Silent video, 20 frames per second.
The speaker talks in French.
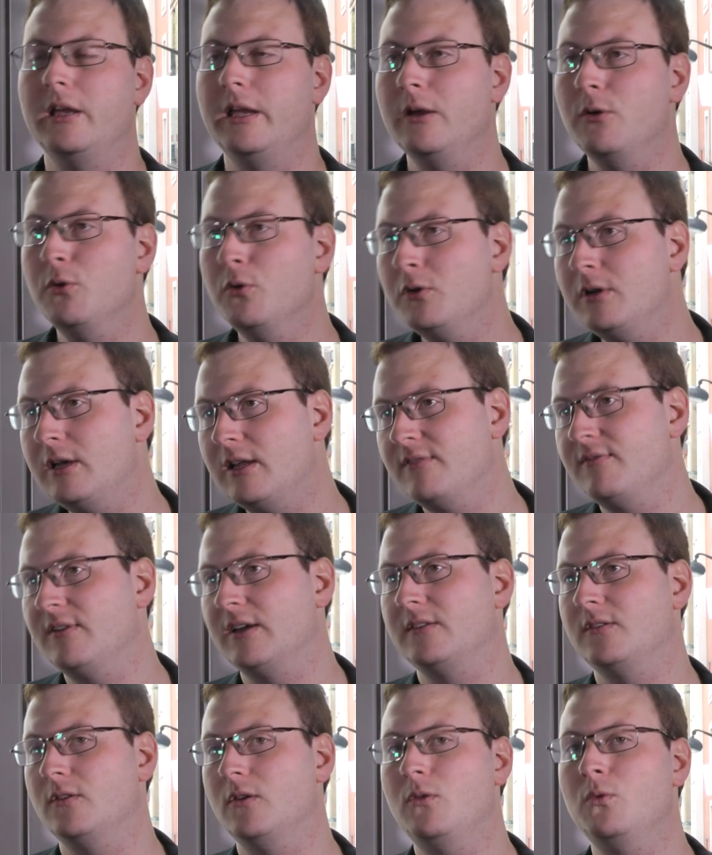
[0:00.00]
Et au-delà de
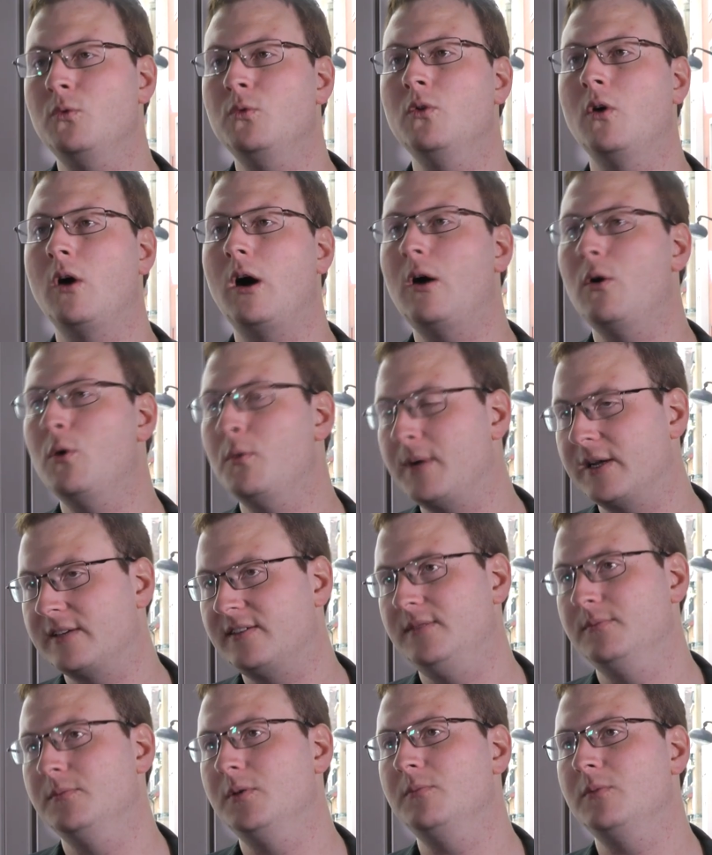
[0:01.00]
20 ans, on aura au
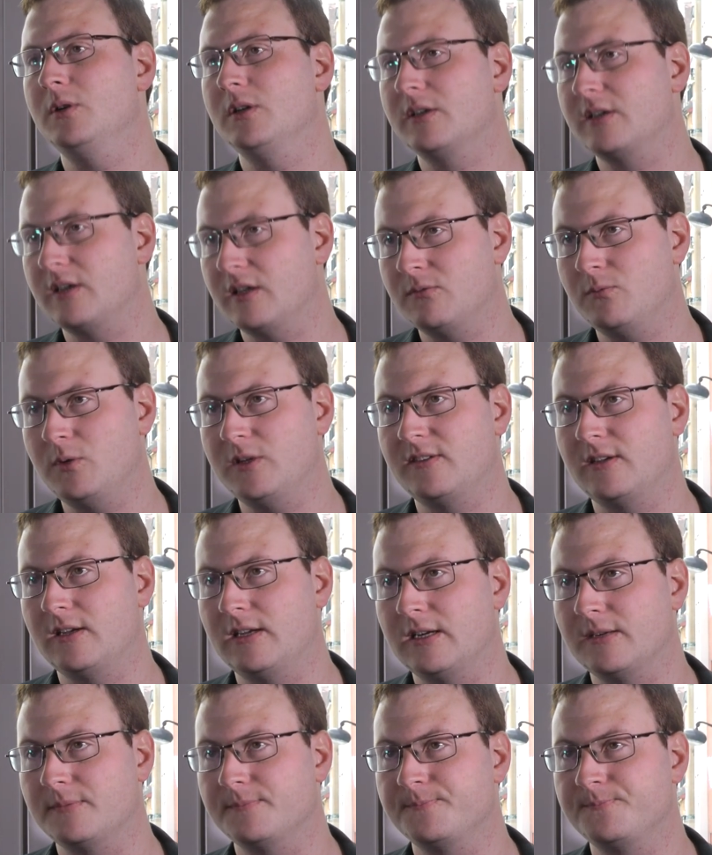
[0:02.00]
maximum 15 mois de
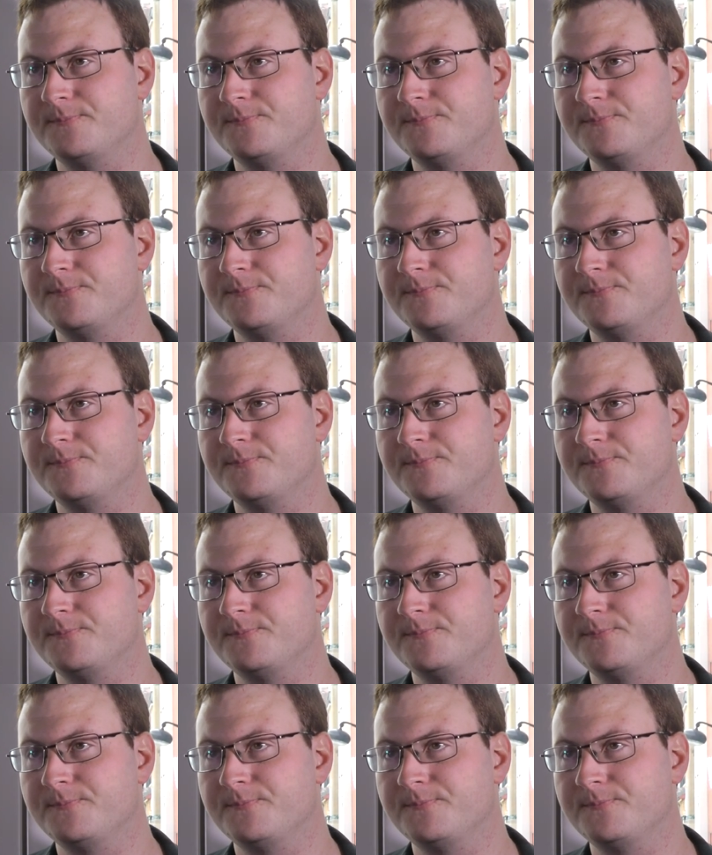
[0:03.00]
salaire.